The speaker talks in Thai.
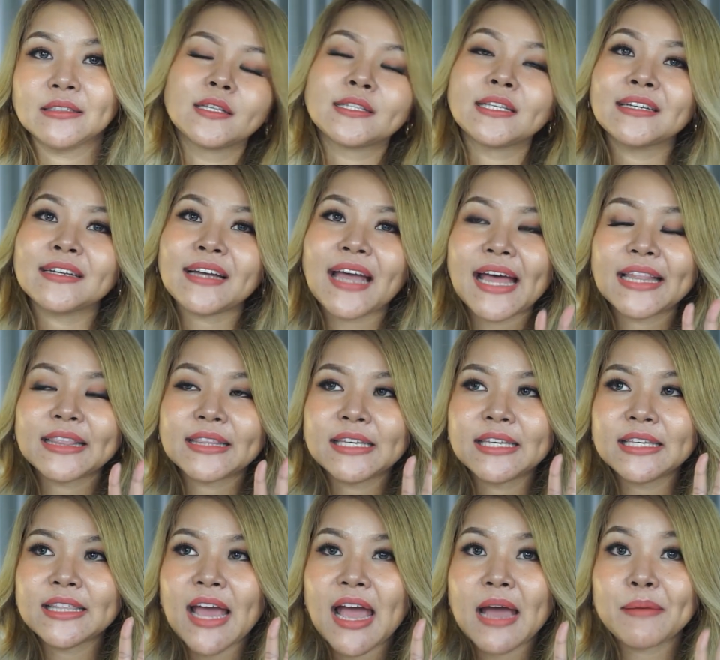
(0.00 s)
ซึ่งการที่
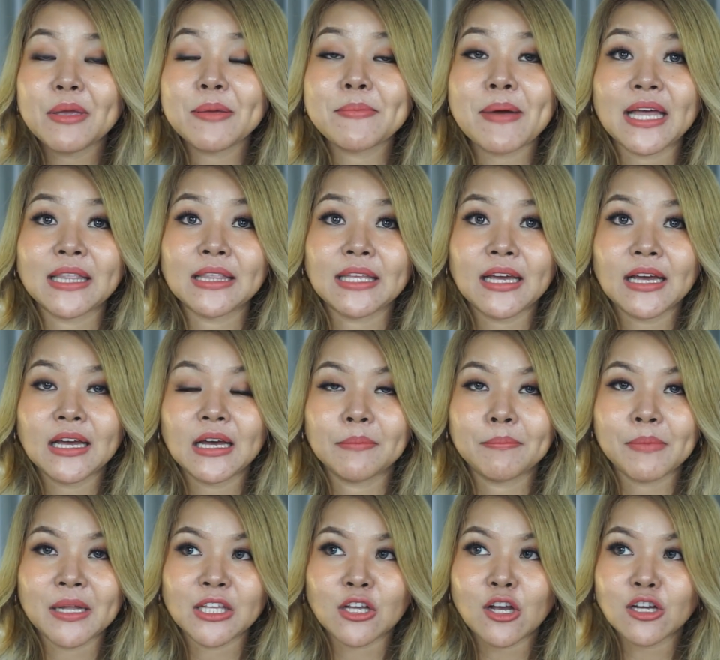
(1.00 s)
หน้าไม่มันเนี่ย
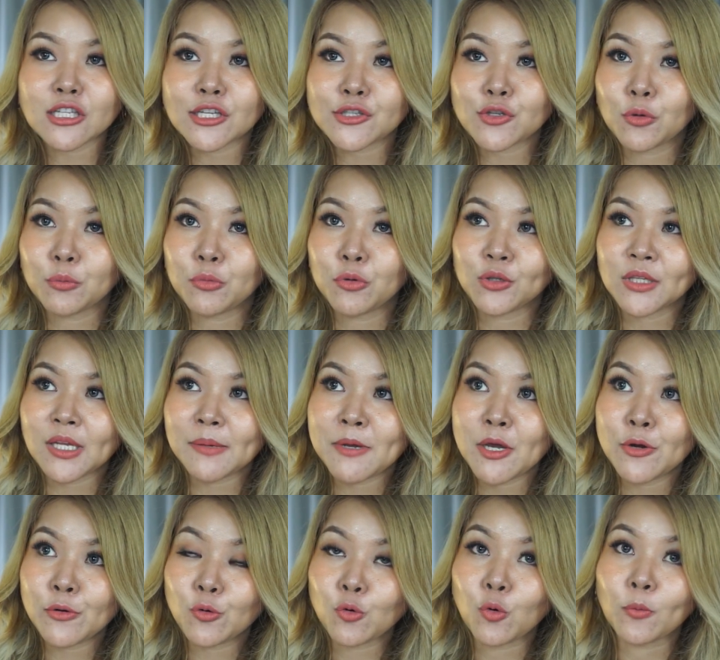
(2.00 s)
มันก็จะส่งผลทำให้
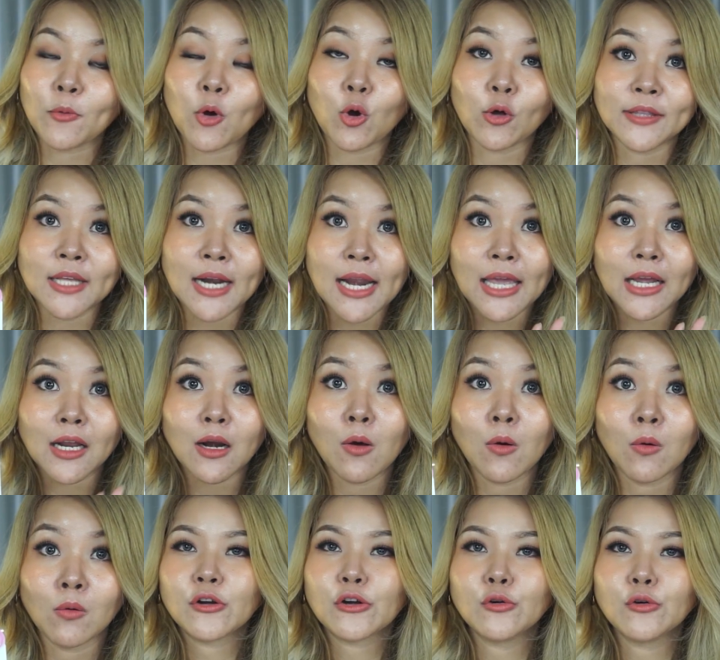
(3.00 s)
รูขุมขนเนี่ยเล็กล
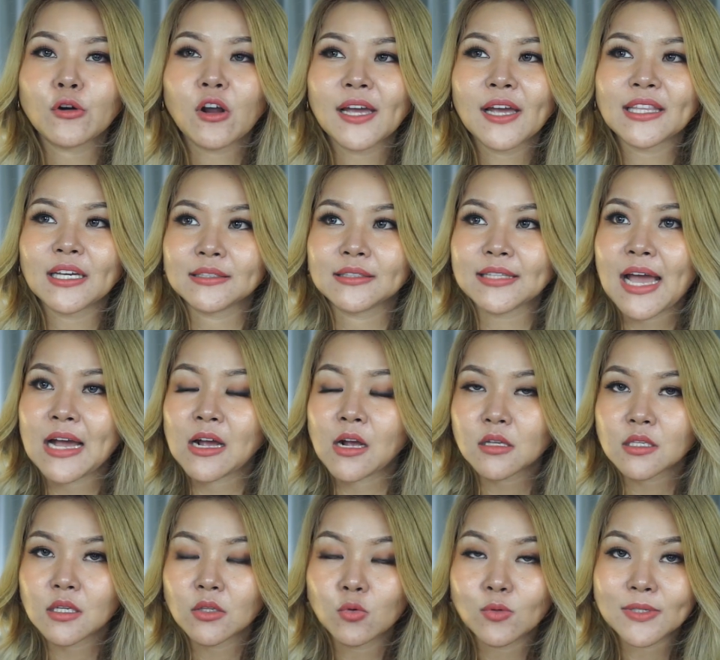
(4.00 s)
งริ้วรอยต่างๆก็
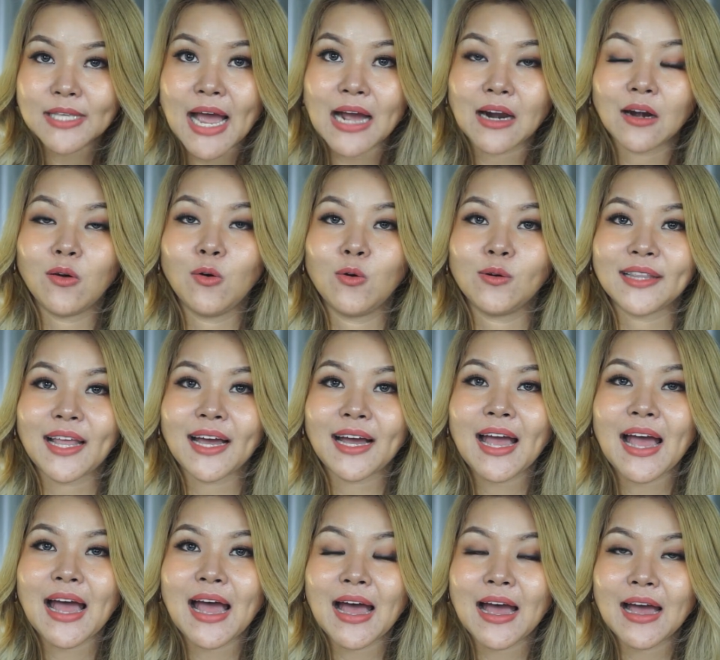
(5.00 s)
จะดูจางลงนะ
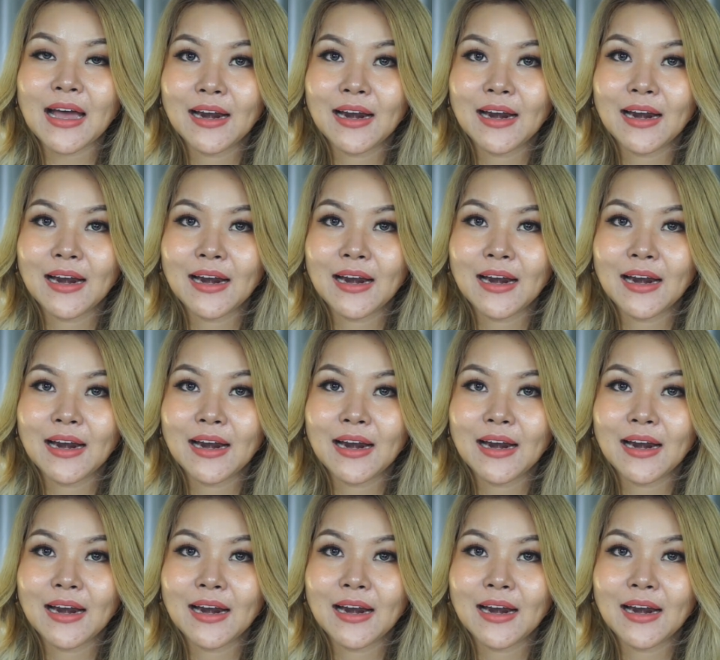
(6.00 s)
คะ